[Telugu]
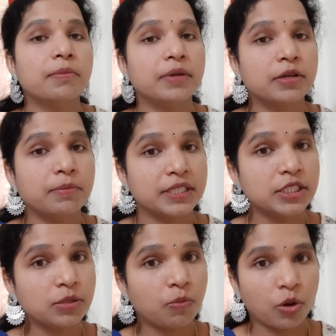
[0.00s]
మీకు
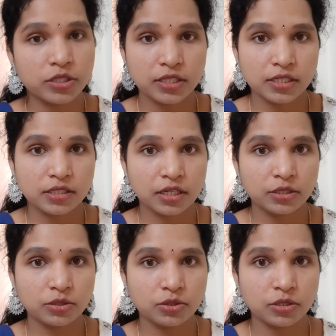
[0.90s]
మంచి
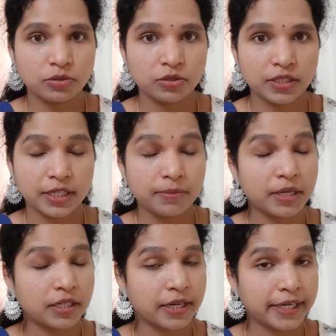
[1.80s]
మాయిశ్చరైజర్గా యూజ్ అవుతుందండి
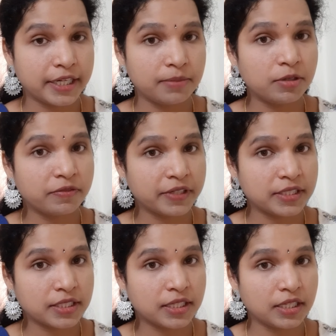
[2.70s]
మనకు నైట్ టైంలో
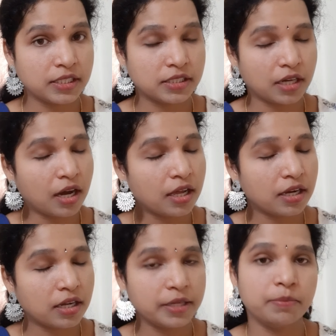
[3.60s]
ఫేస్కి
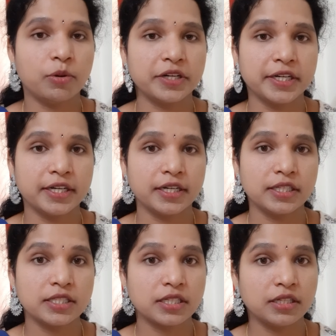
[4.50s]
చాలా ఇంపార్టెంట్
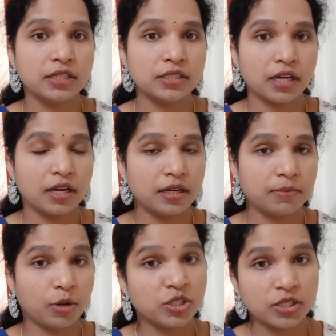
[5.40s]
అండి స్కిన్ని చాలా
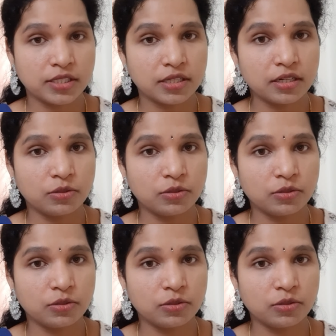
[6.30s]
మాయిశ్చరైజర్గా